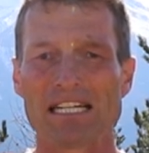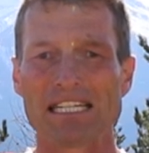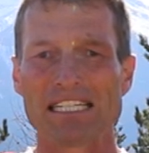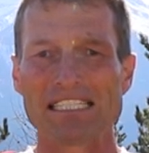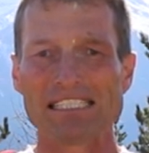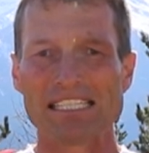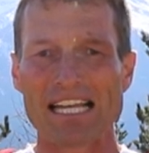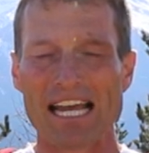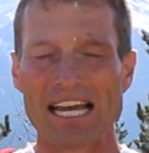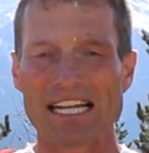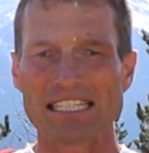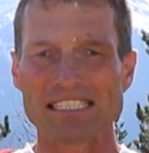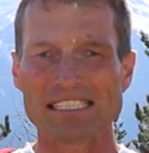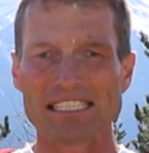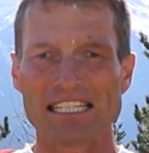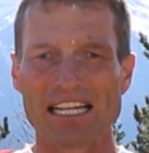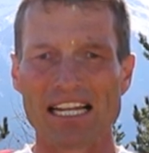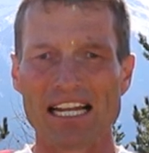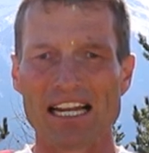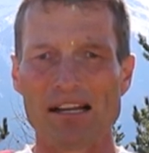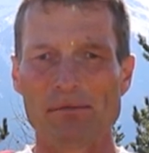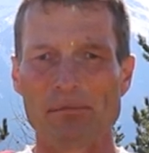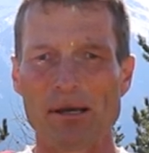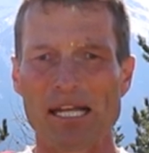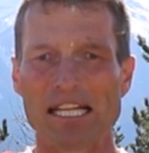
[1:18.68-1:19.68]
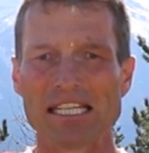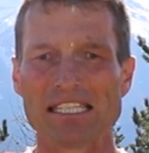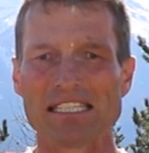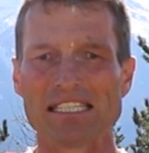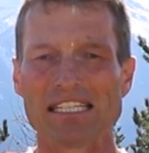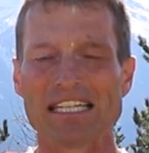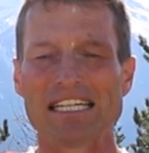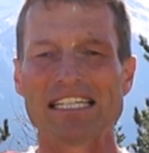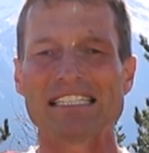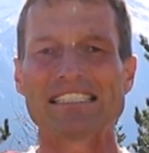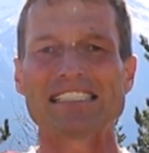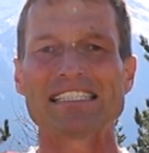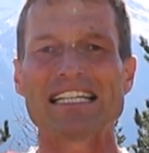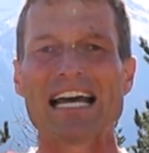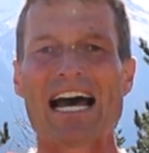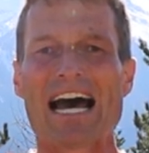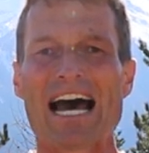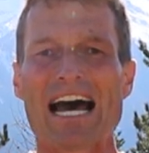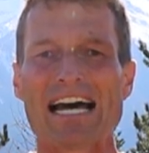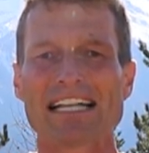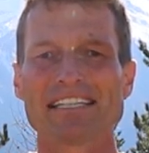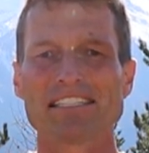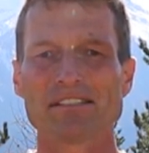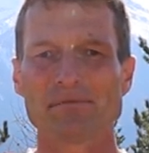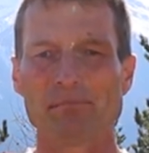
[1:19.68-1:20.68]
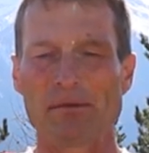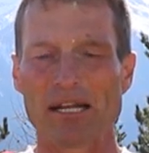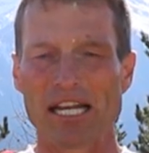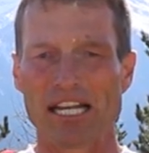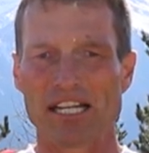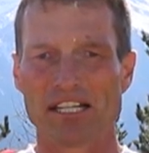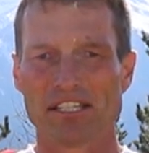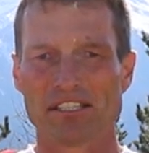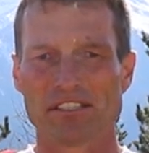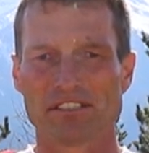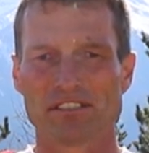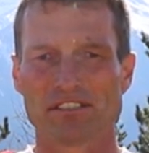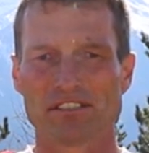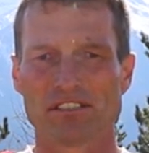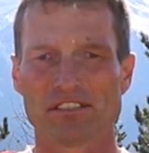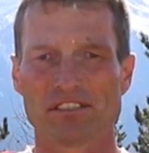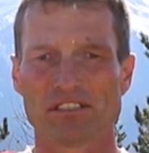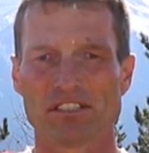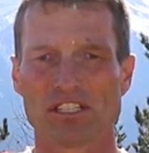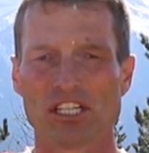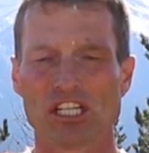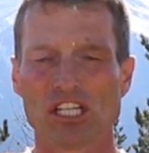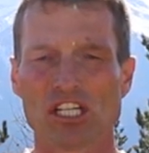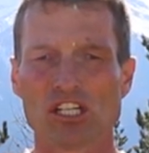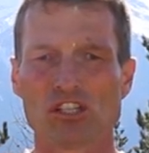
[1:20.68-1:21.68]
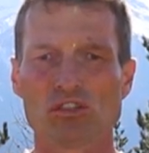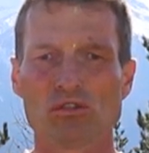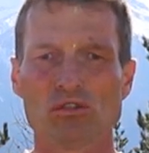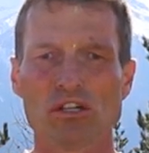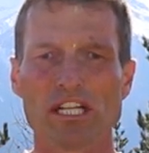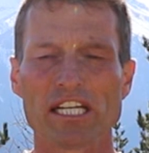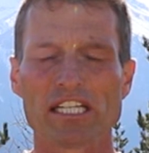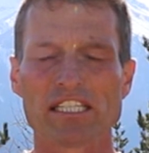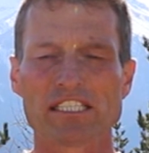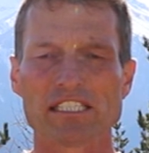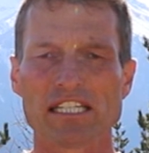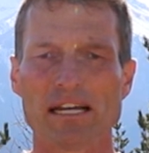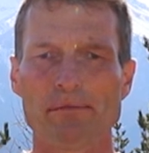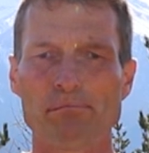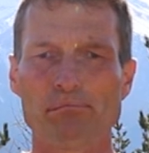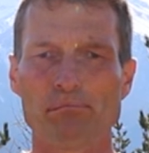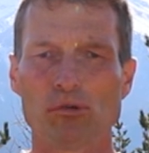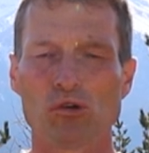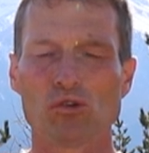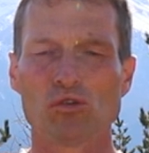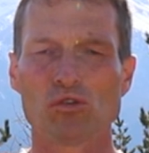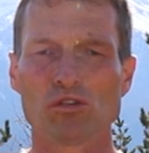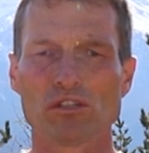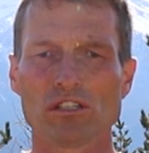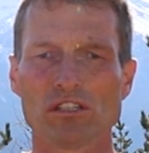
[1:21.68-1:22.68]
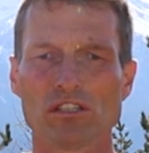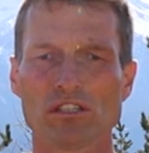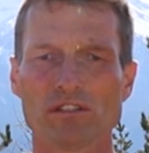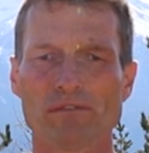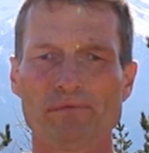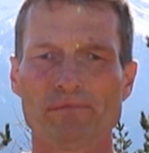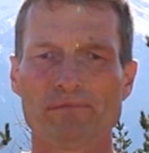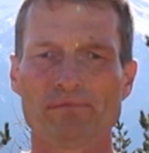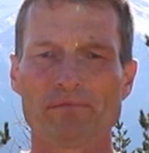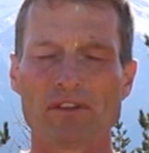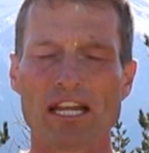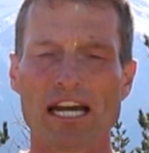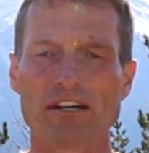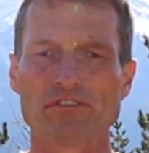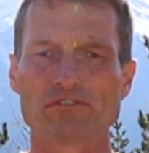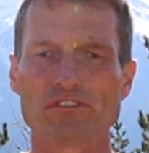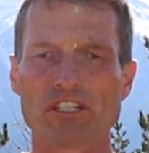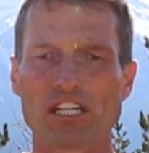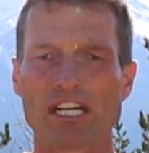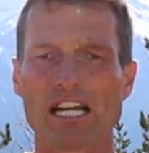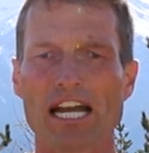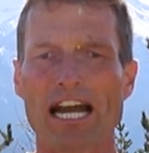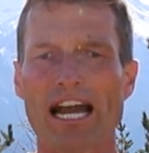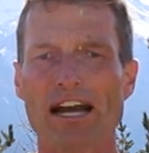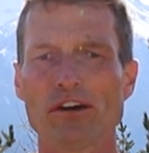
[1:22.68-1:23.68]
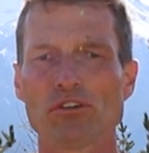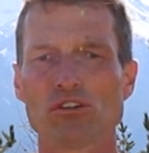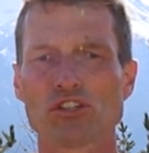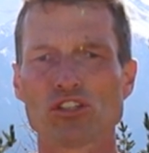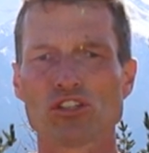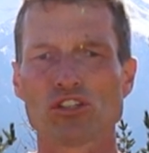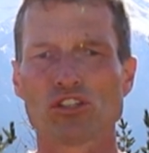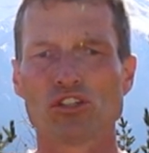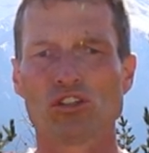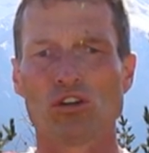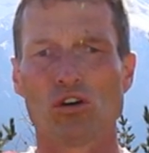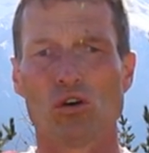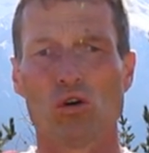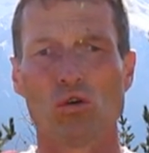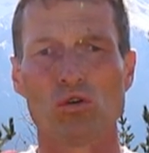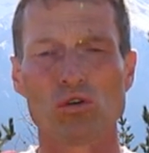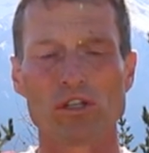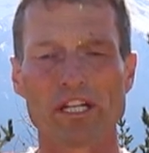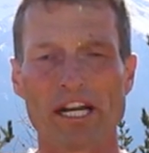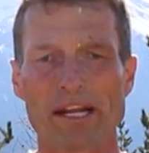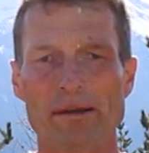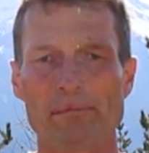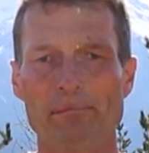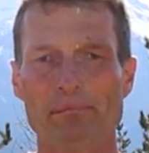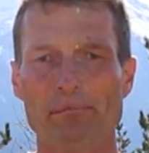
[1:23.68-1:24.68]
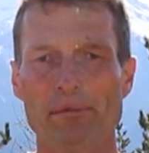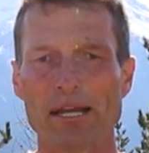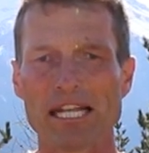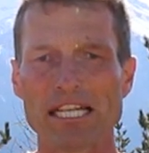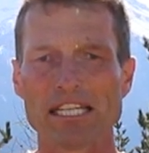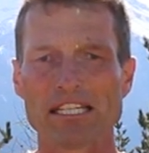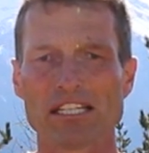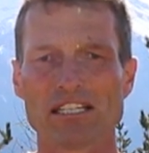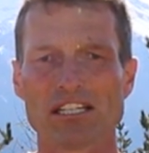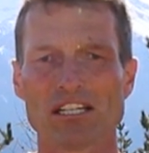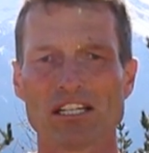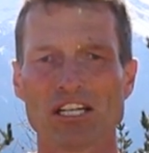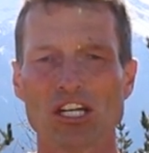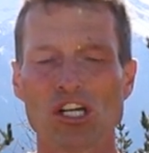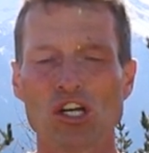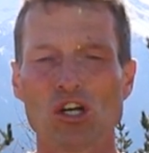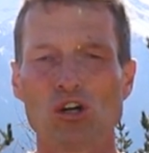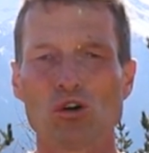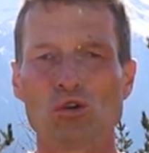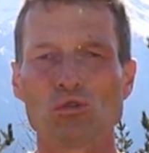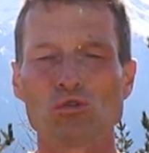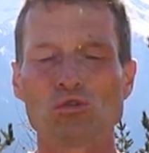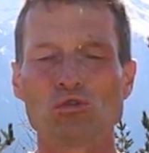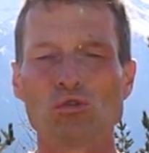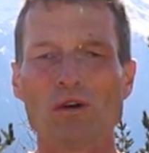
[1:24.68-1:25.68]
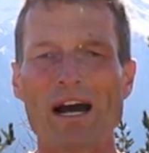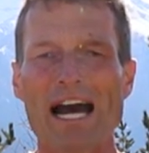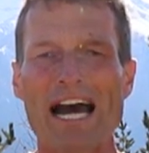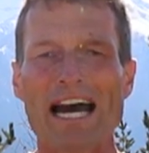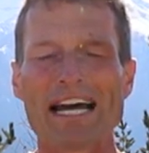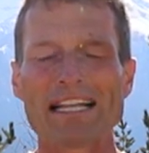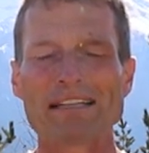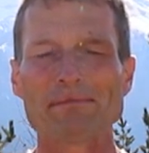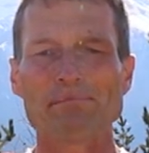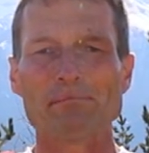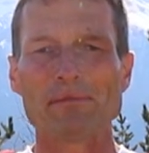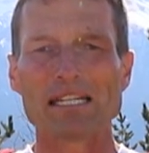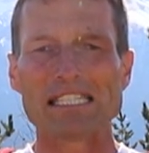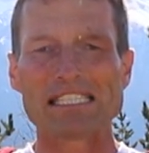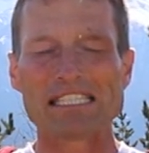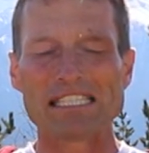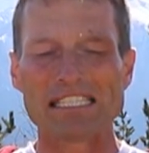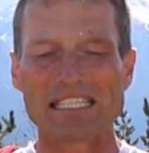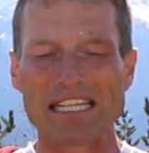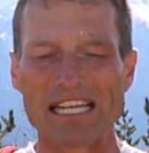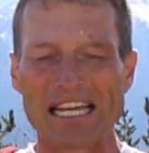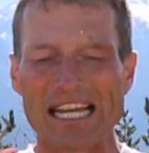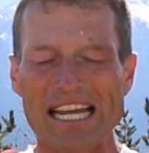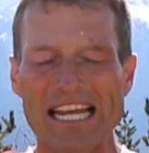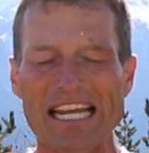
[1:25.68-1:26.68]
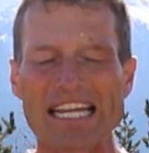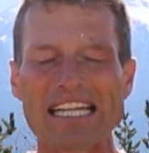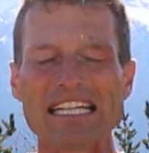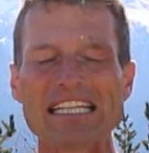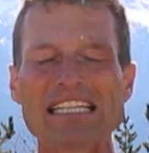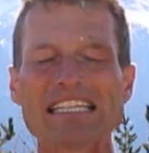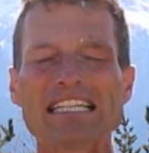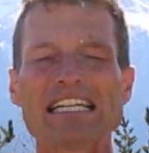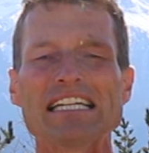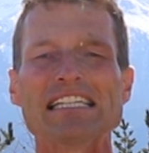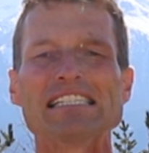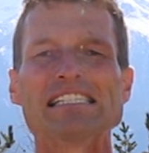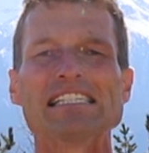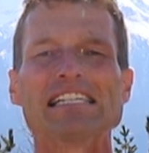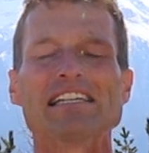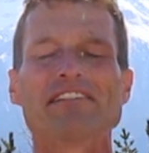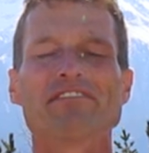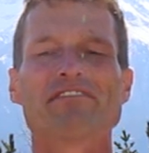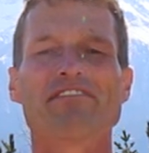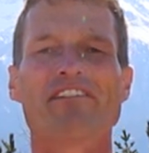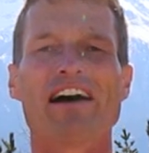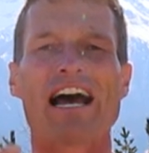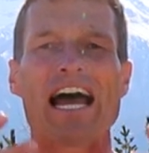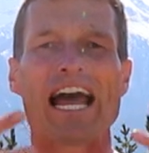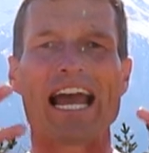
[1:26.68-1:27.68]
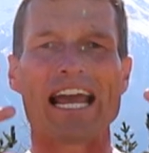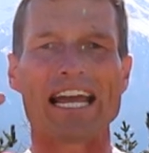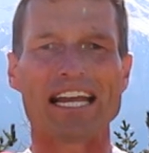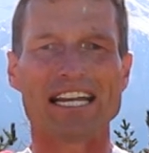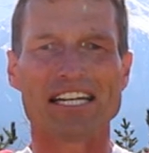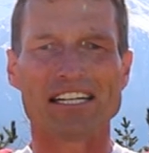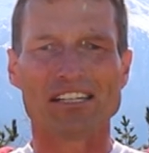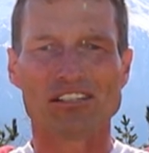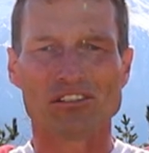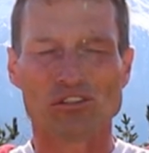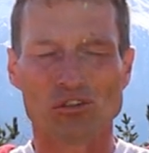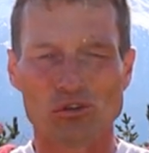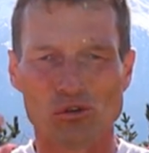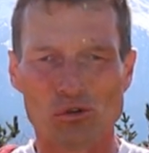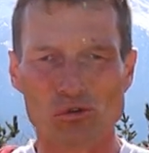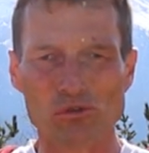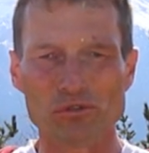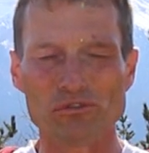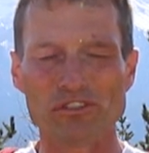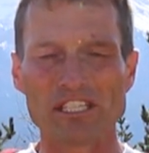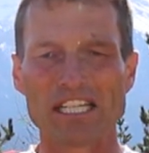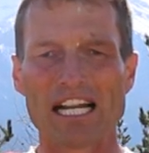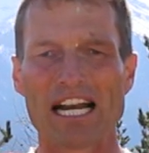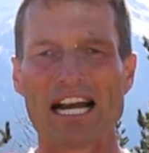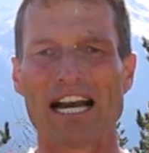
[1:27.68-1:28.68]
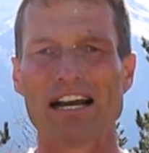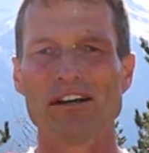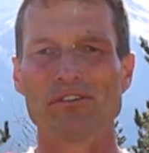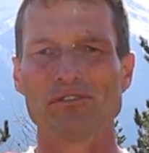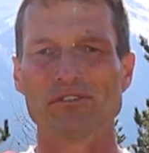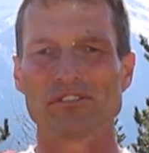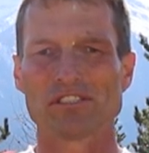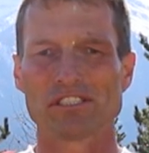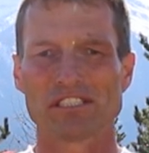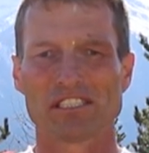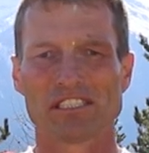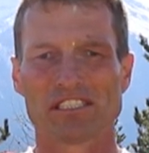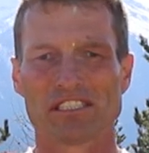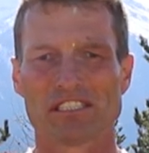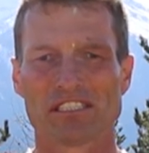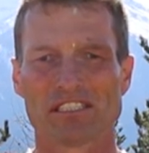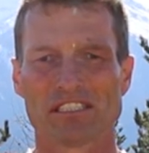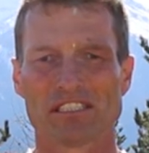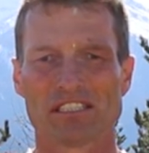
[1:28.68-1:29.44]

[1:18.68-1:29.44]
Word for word: Das erste Element ist Atmen. Du liegst am Boden, auf der Couch oder im Bett und du atmest intensiv ein und wieder aus.